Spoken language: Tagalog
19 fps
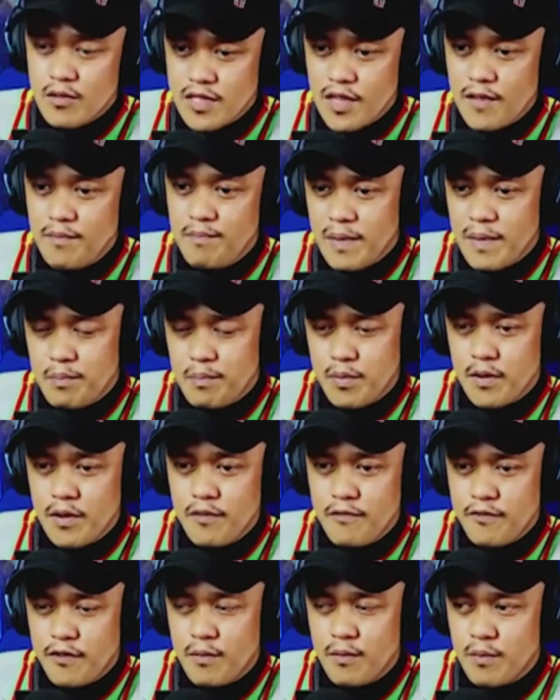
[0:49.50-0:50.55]
save
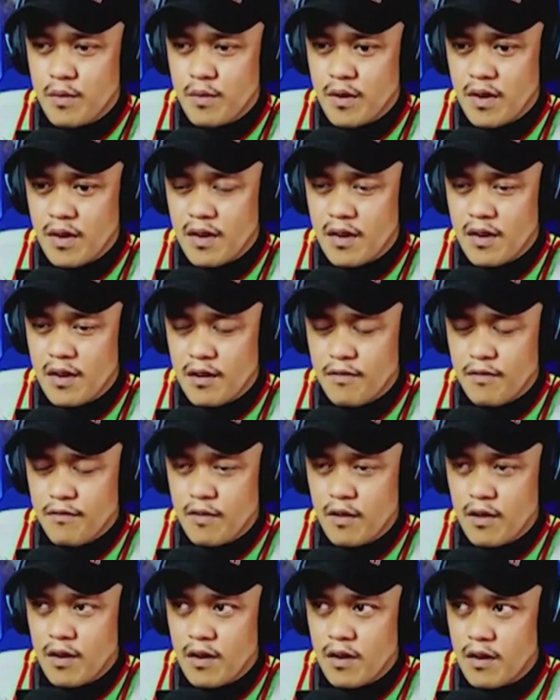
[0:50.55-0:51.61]
people from uh,
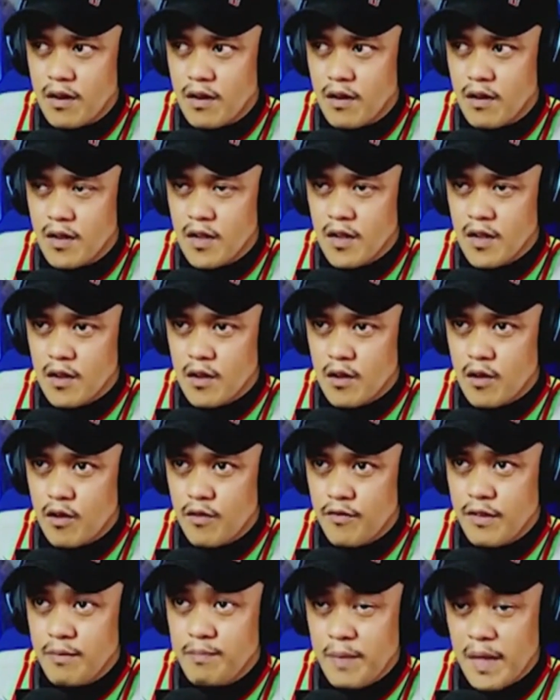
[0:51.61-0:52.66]
uh,
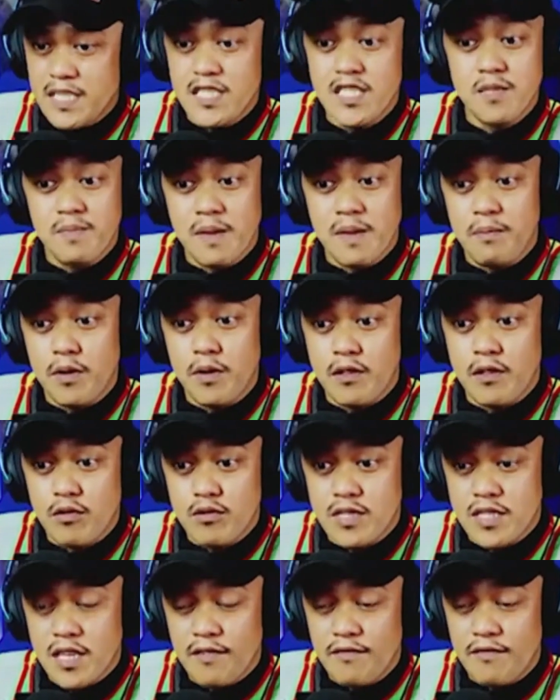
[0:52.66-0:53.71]
COVID patients people,
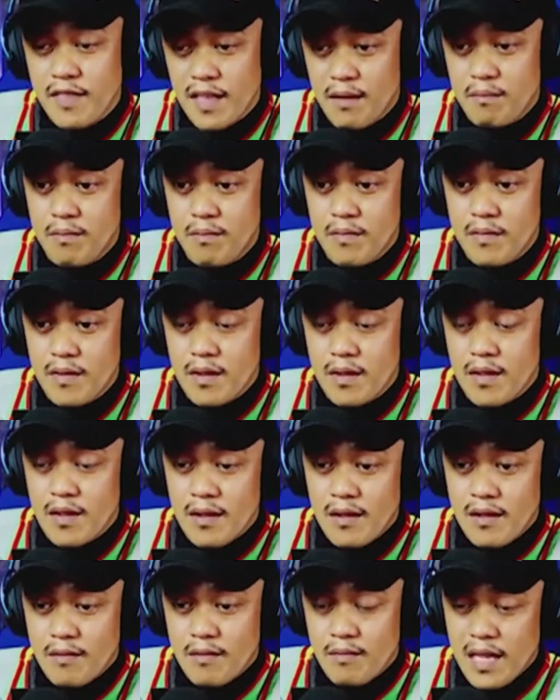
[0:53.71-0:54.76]
to save them
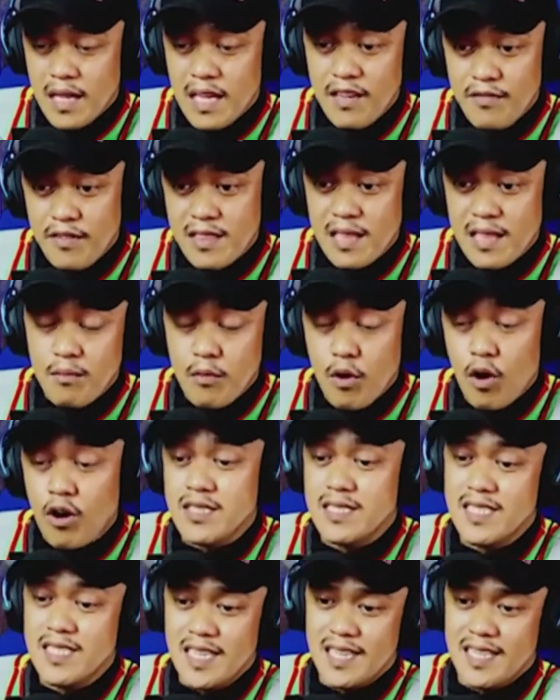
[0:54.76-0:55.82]
by giving them
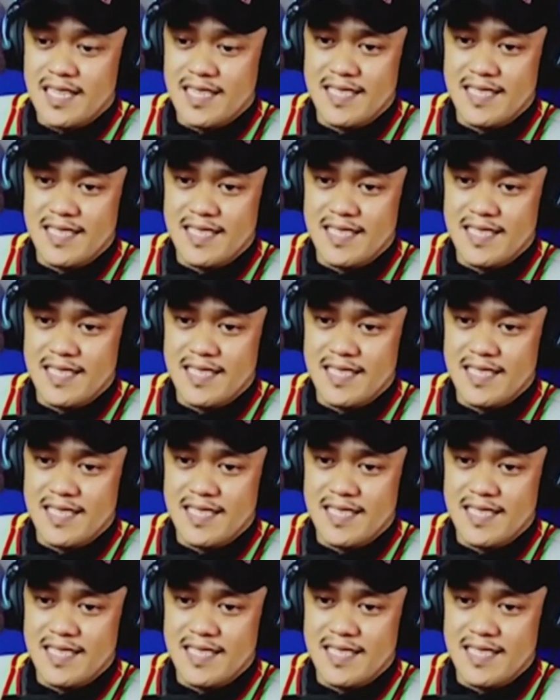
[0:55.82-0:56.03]
oxygen.